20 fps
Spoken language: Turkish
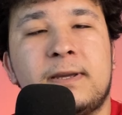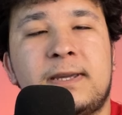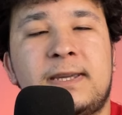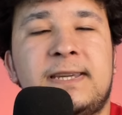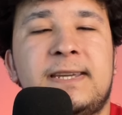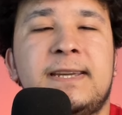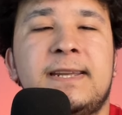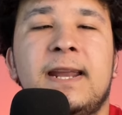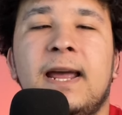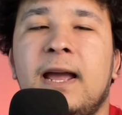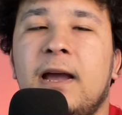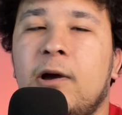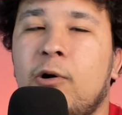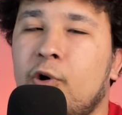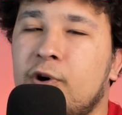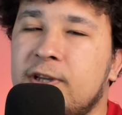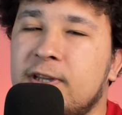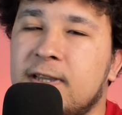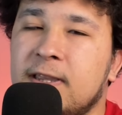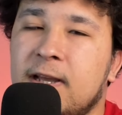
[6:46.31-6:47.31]
Yine o
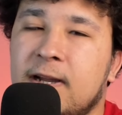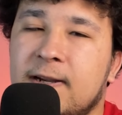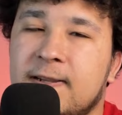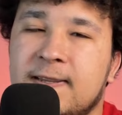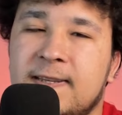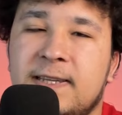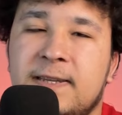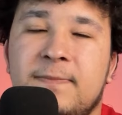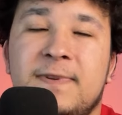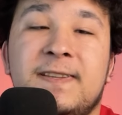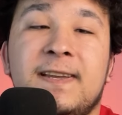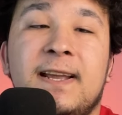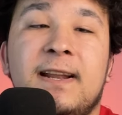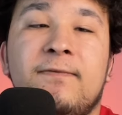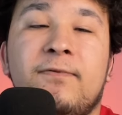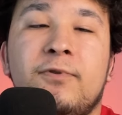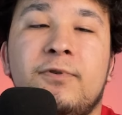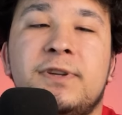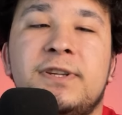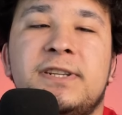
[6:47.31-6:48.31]
yıllardaki bir
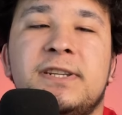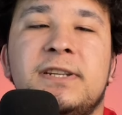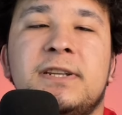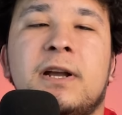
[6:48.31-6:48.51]
telefon için